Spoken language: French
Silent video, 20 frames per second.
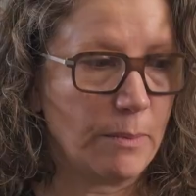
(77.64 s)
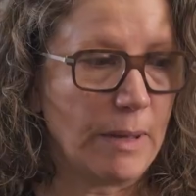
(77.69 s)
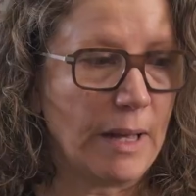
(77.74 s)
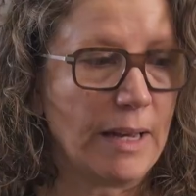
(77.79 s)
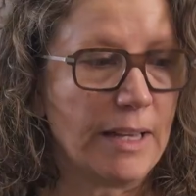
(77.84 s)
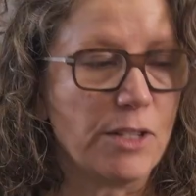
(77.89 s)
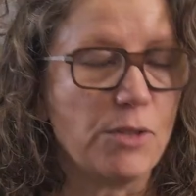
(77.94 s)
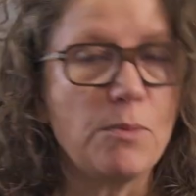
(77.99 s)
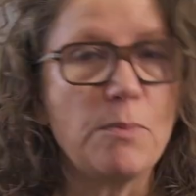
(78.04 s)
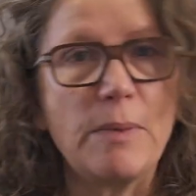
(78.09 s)
par
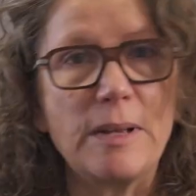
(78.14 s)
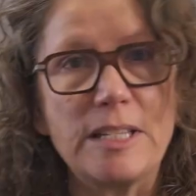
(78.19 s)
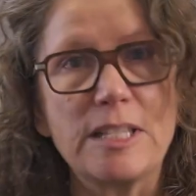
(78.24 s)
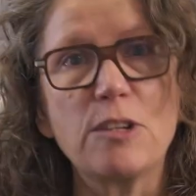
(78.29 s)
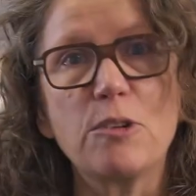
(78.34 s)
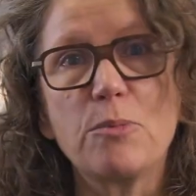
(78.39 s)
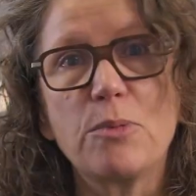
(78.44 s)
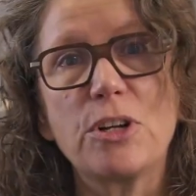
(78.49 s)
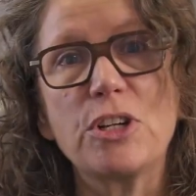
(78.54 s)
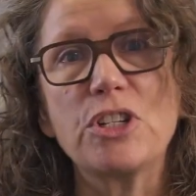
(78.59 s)
la suite
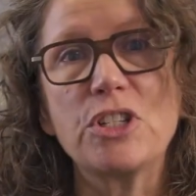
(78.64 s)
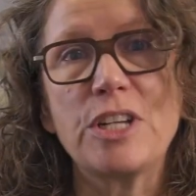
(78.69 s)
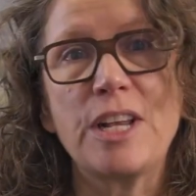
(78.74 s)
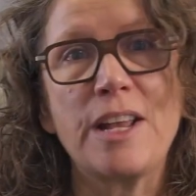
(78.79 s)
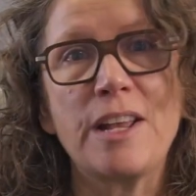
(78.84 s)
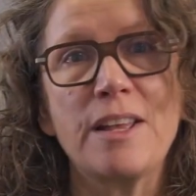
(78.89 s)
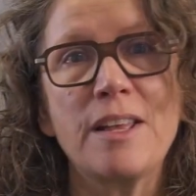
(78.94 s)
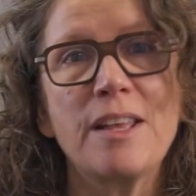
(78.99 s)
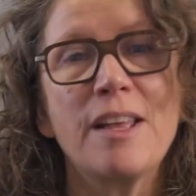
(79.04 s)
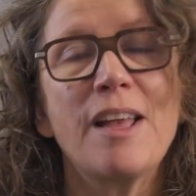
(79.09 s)
passer au
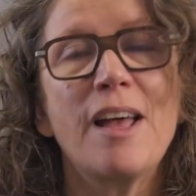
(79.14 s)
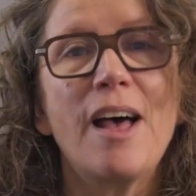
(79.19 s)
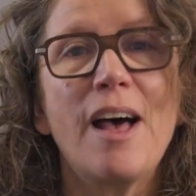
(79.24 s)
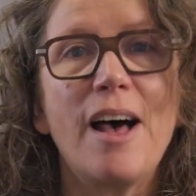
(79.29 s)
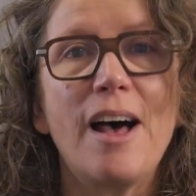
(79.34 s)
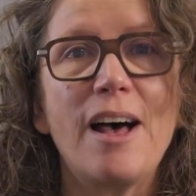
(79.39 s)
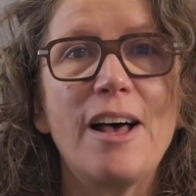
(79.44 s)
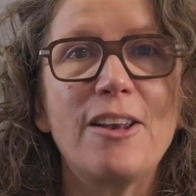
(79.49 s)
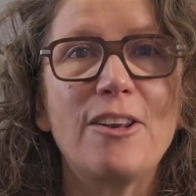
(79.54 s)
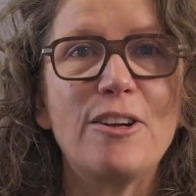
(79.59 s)
prochain.
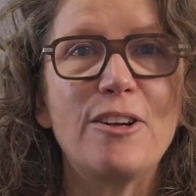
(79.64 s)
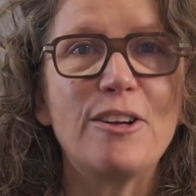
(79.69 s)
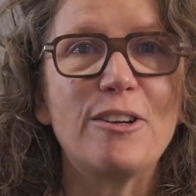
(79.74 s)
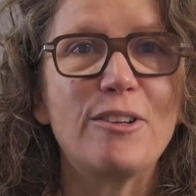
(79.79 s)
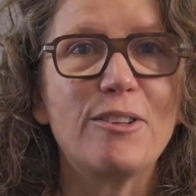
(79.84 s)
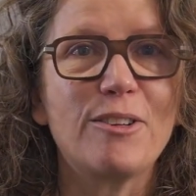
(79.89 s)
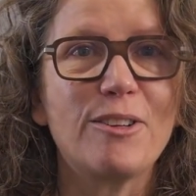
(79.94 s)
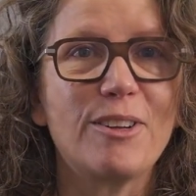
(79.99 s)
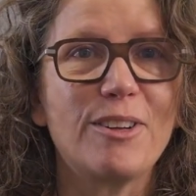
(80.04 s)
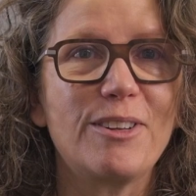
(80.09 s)

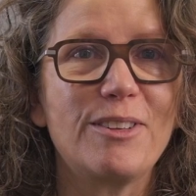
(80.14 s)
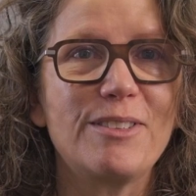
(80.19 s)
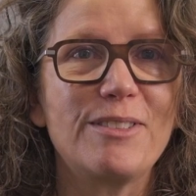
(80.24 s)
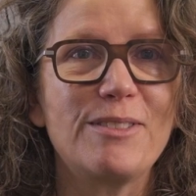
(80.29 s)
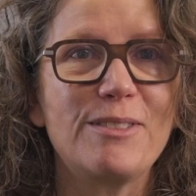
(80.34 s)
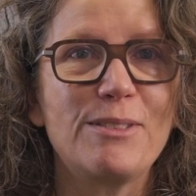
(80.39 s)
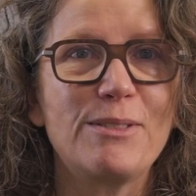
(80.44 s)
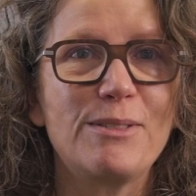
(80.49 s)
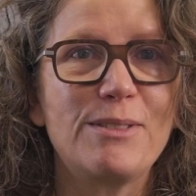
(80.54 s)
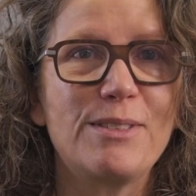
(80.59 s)
Alors,
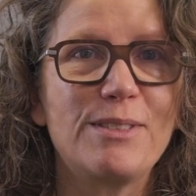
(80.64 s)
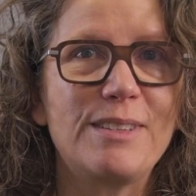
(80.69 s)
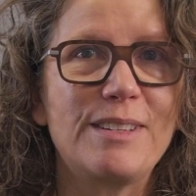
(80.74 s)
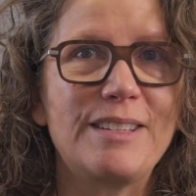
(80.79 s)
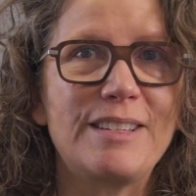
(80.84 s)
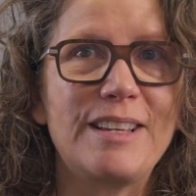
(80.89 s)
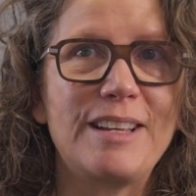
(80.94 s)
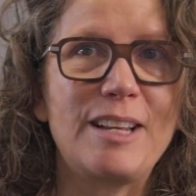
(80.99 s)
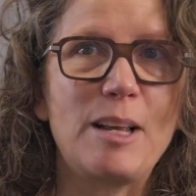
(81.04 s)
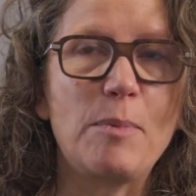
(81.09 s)

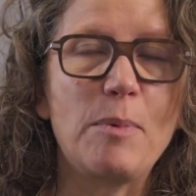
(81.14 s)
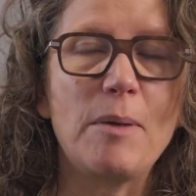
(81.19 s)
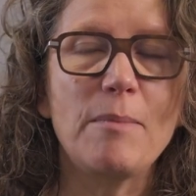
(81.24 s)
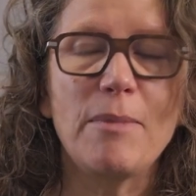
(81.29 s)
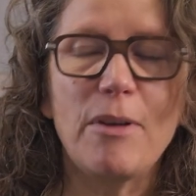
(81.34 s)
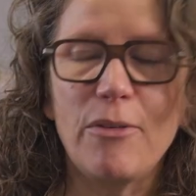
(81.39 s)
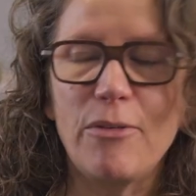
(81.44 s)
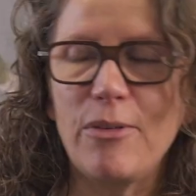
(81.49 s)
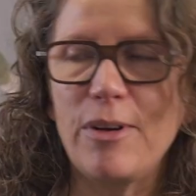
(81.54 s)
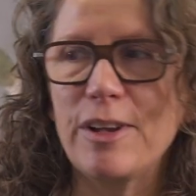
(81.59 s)
c'était la
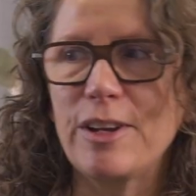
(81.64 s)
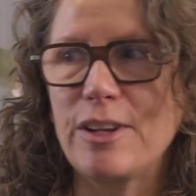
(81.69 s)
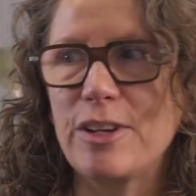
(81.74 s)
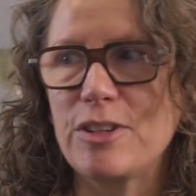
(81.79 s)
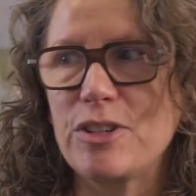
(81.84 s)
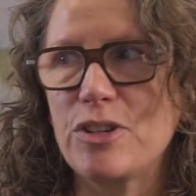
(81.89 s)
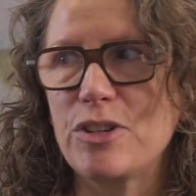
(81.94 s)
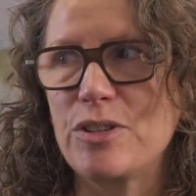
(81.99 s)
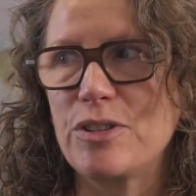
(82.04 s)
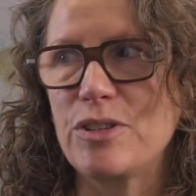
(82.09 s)
première fois
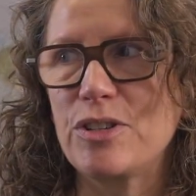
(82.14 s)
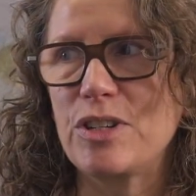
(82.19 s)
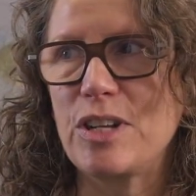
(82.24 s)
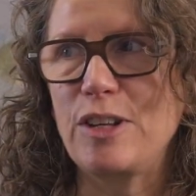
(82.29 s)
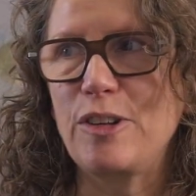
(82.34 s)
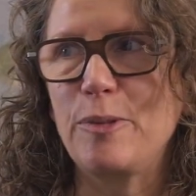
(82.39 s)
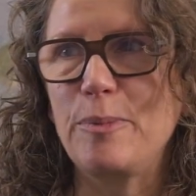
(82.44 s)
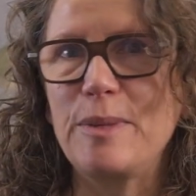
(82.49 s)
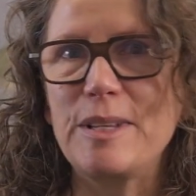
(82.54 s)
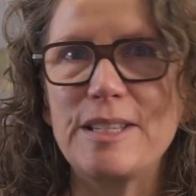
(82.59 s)
que
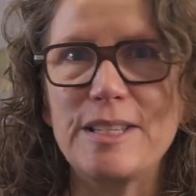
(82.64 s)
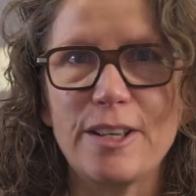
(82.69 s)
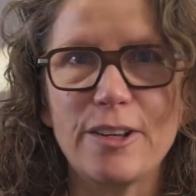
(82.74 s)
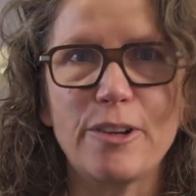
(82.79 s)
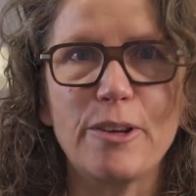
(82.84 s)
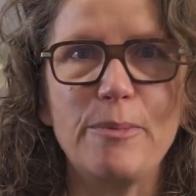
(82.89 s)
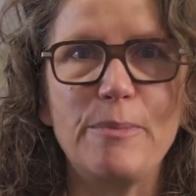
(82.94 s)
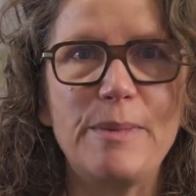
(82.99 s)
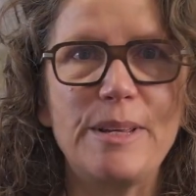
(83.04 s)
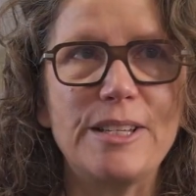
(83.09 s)
j'adoptais ça
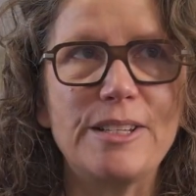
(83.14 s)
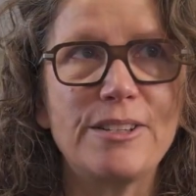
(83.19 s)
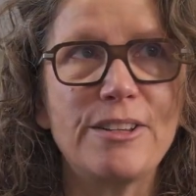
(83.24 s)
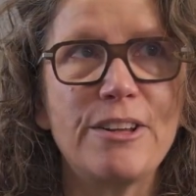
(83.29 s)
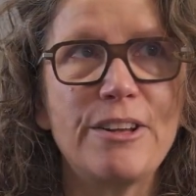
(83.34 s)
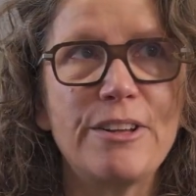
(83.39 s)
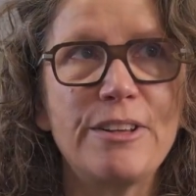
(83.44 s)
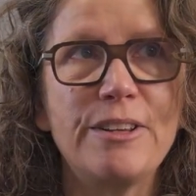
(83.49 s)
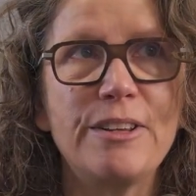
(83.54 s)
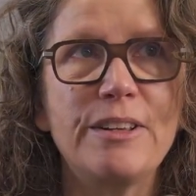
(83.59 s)
comme
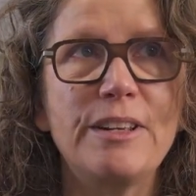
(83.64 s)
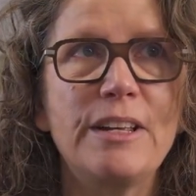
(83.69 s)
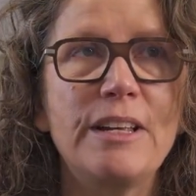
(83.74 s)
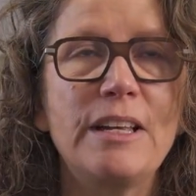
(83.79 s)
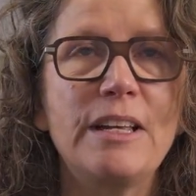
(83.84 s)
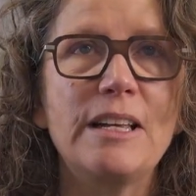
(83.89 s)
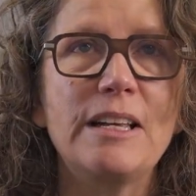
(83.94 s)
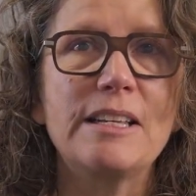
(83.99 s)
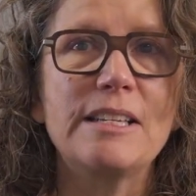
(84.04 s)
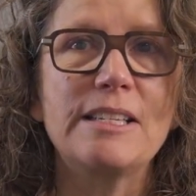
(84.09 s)
méthode.
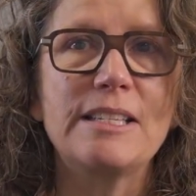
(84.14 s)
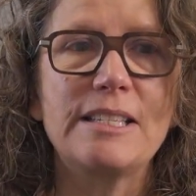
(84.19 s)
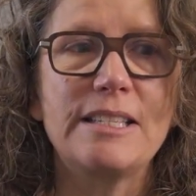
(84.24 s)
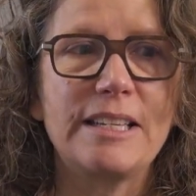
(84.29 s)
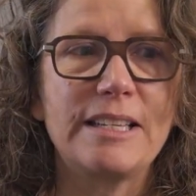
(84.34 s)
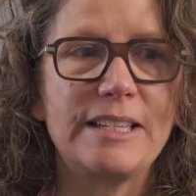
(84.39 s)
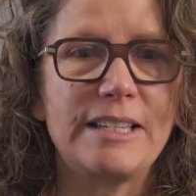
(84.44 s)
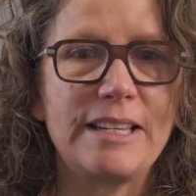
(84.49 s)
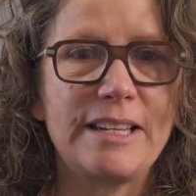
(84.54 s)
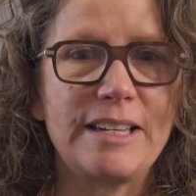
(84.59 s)

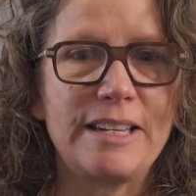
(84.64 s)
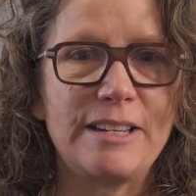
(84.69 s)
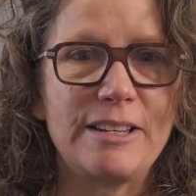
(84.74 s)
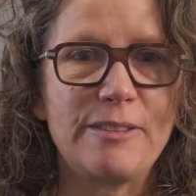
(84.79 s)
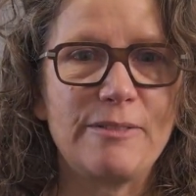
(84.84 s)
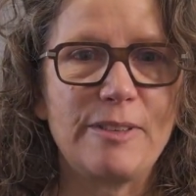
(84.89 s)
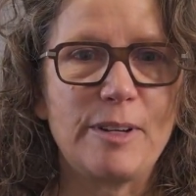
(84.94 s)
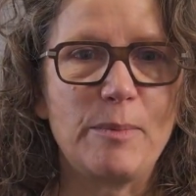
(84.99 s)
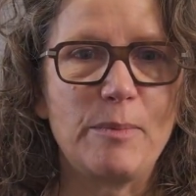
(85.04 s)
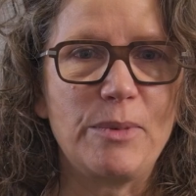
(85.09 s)

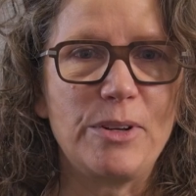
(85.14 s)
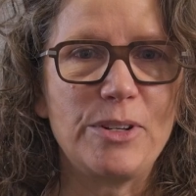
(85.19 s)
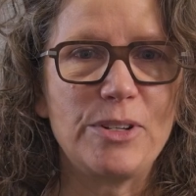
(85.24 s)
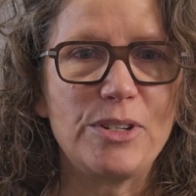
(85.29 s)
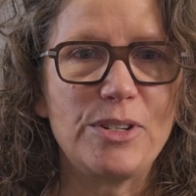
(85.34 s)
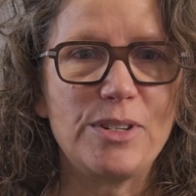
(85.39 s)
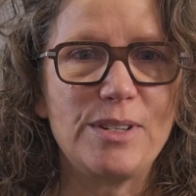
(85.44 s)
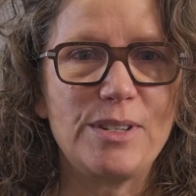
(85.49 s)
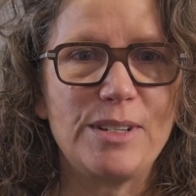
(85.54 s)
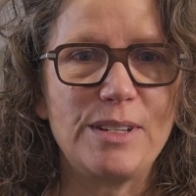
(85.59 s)
C'était vraiment
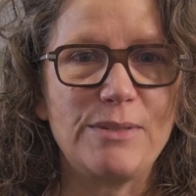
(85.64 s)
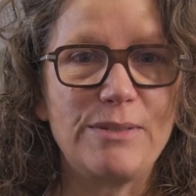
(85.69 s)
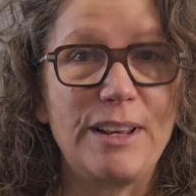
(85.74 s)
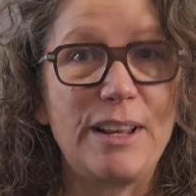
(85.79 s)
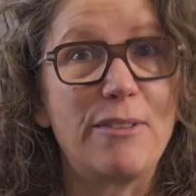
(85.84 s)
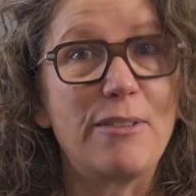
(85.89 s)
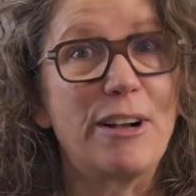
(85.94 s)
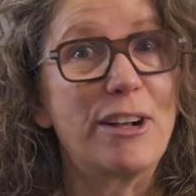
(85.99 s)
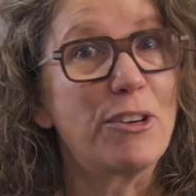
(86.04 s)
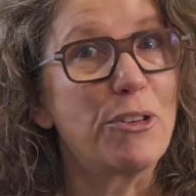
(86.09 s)
juste, il fallait
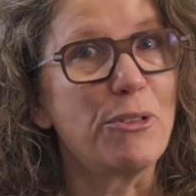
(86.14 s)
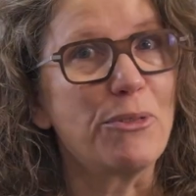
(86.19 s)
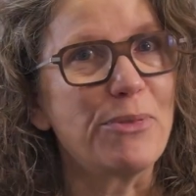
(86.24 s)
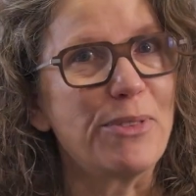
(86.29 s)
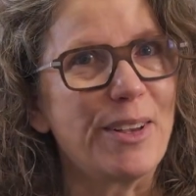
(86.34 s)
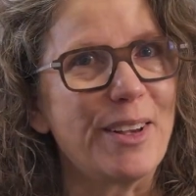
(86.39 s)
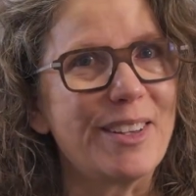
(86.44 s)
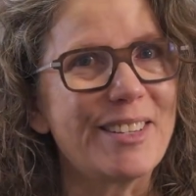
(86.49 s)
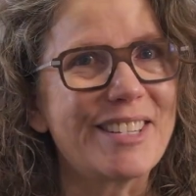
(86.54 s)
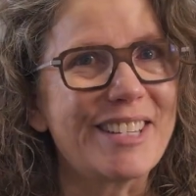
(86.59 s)
avoir
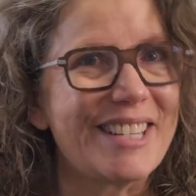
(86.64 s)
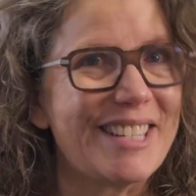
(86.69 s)
confiance